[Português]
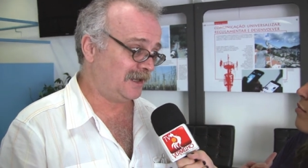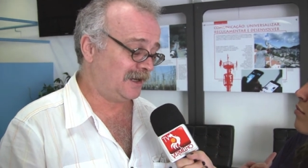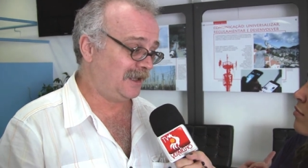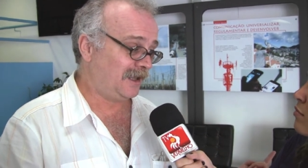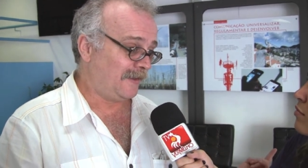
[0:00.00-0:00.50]

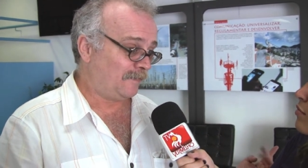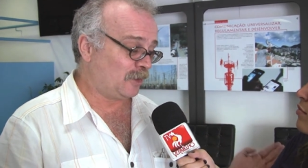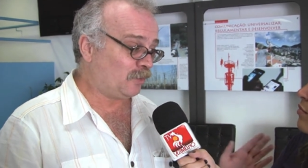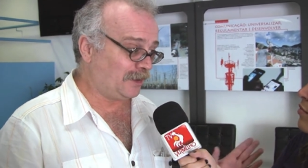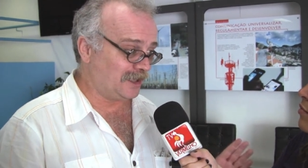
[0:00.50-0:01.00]
Né?
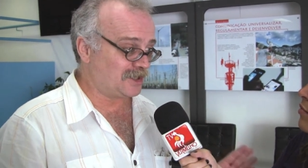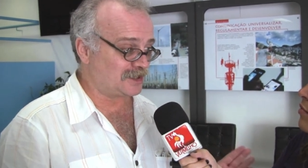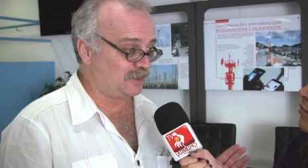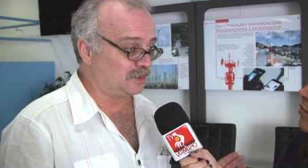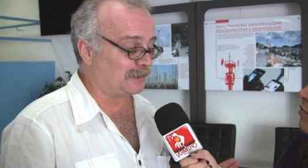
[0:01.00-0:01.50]
Então, quando a
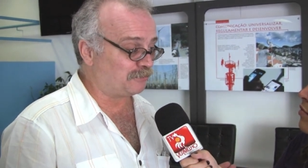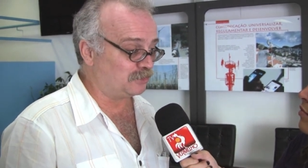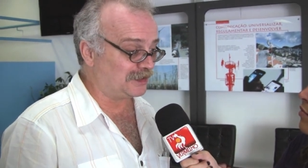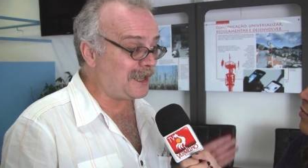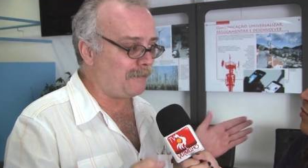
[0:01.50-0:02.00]
gente luta
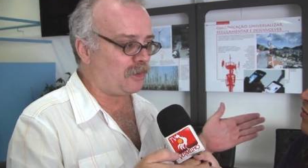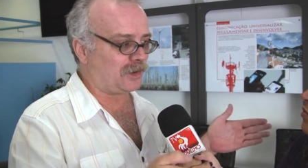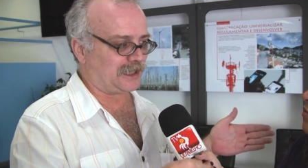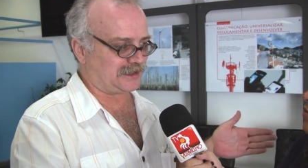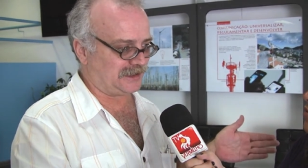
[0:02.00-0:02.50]
por
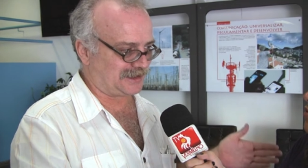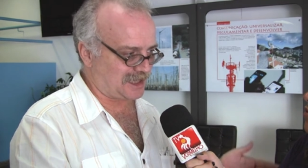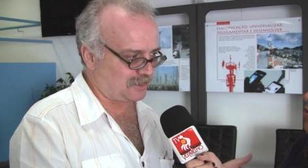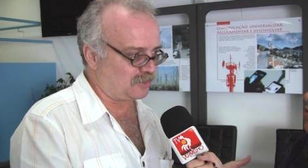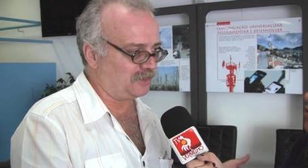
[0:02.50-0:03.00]

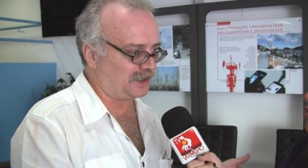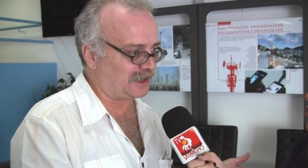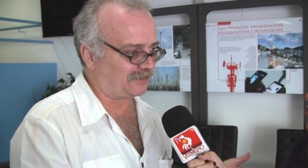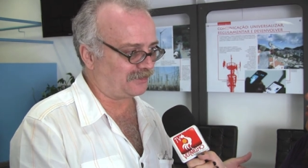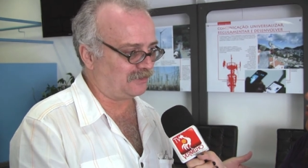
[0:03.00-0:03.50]
democratizar a
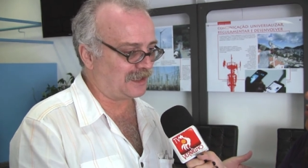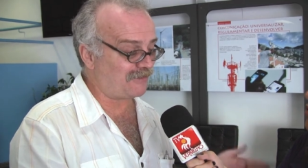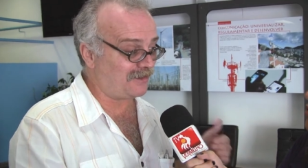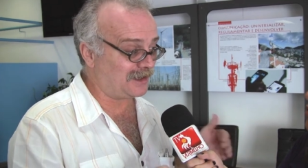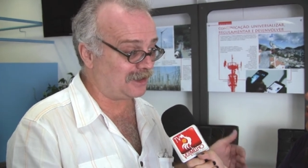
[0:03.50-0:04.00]
comunicação, na
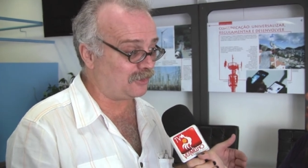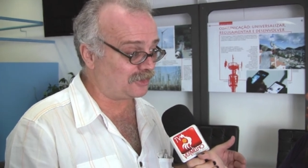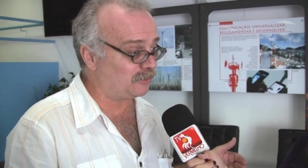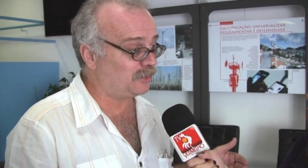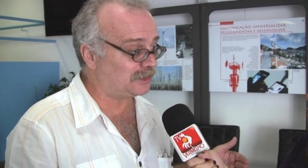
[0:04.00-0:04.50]
verdade nós
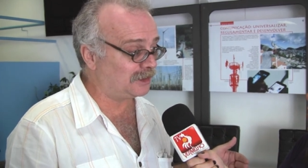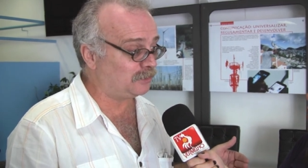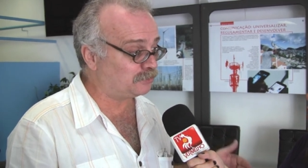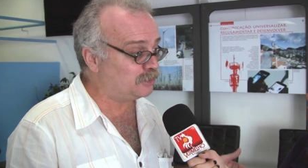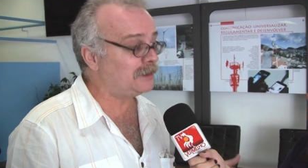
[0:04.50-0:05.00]
estamos lutando
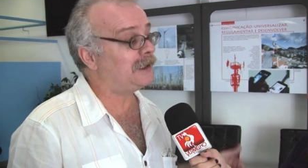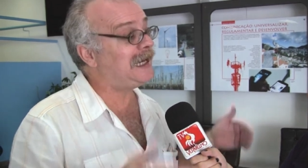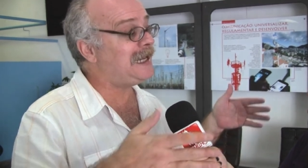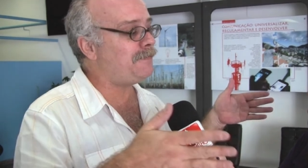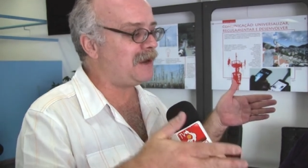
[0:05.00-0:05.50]
por
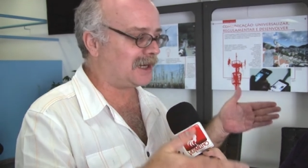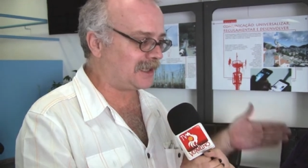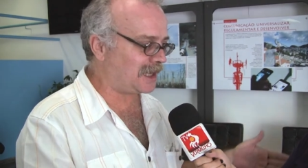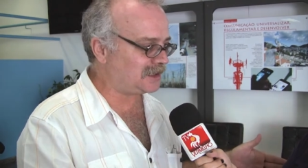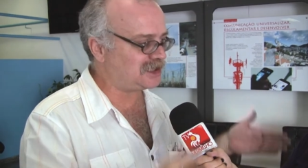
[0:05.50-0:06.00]

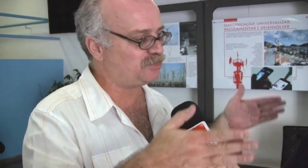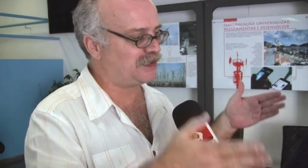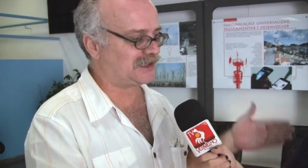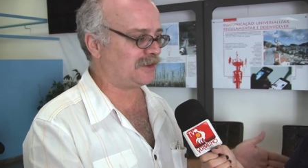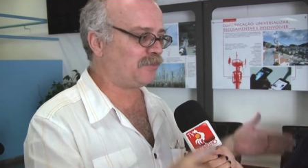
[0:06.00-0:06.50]
liberdade de
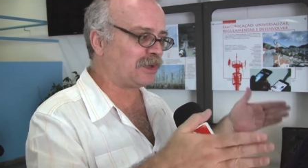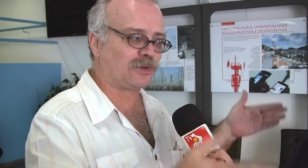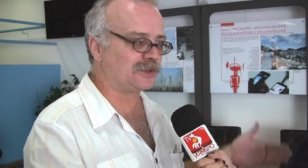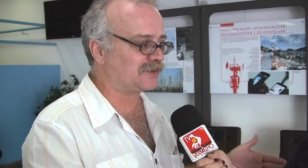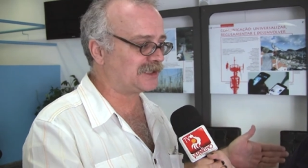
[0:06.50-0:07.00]
expressão para
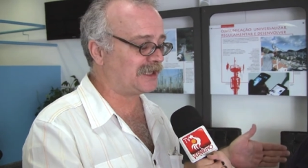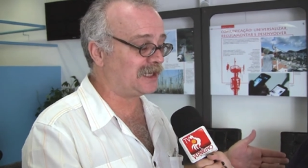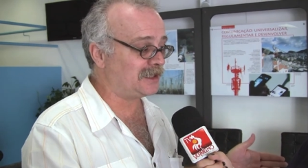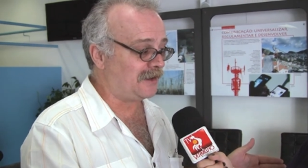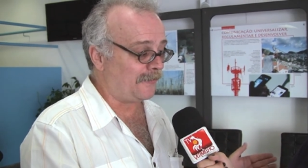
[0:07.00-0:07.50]
toda a sociedade.